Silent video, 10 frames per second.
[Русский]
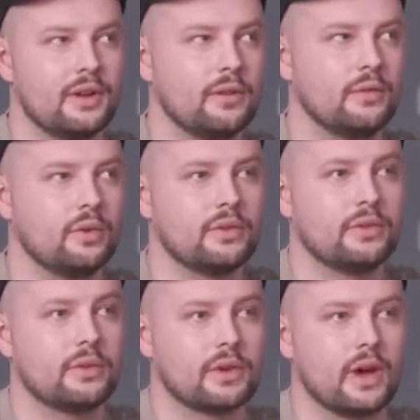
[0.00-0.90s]

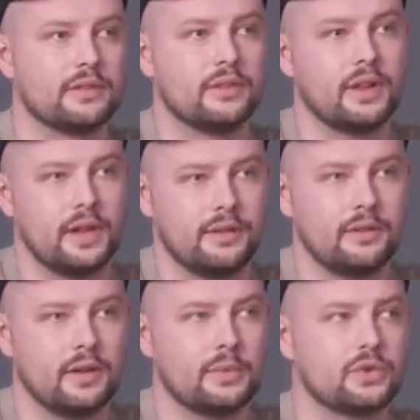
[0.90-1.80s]
Вот, э, как
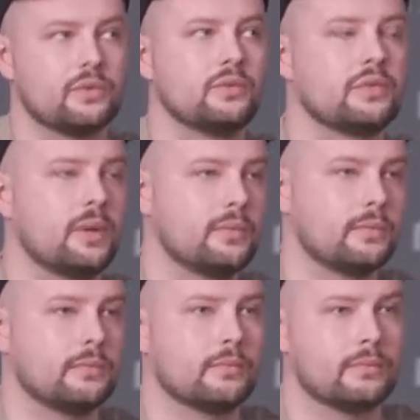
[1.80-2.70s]
сценарист я пишу там
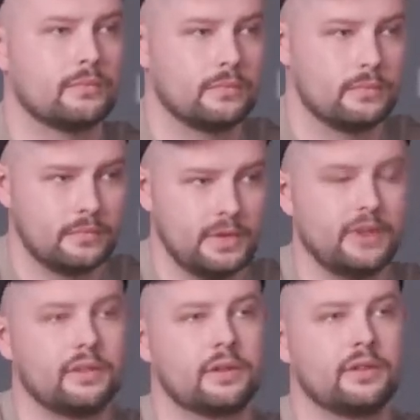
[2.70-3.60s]

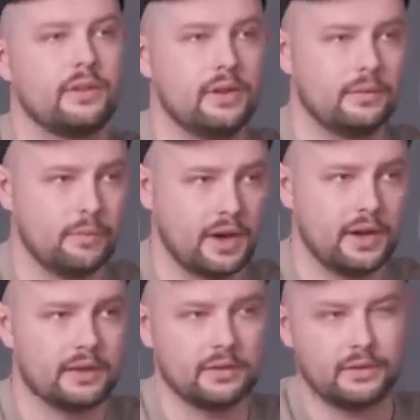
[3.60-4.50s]
несколько сери-
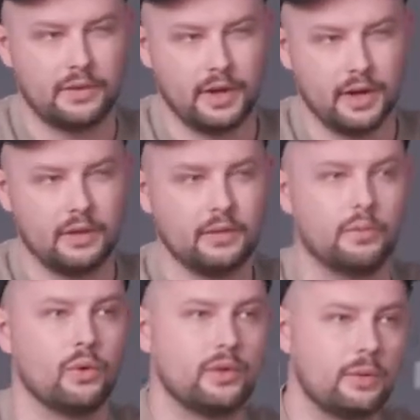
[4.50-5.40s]
проектов, сериалы,
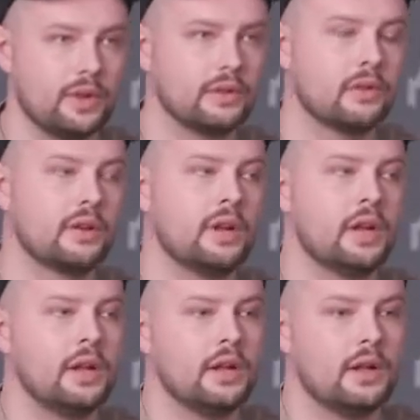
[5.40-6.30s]
полный метр.
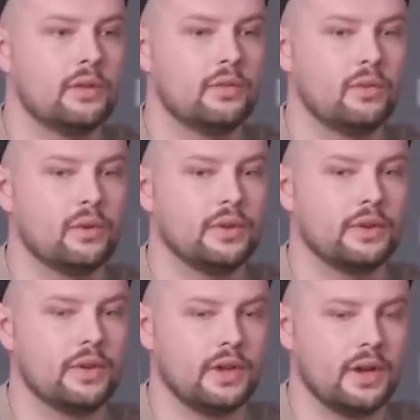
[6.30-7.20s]

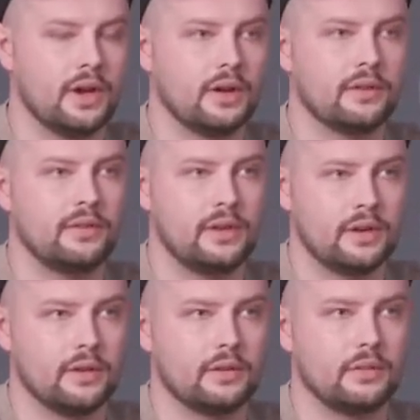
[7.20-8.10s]
Вот, я снял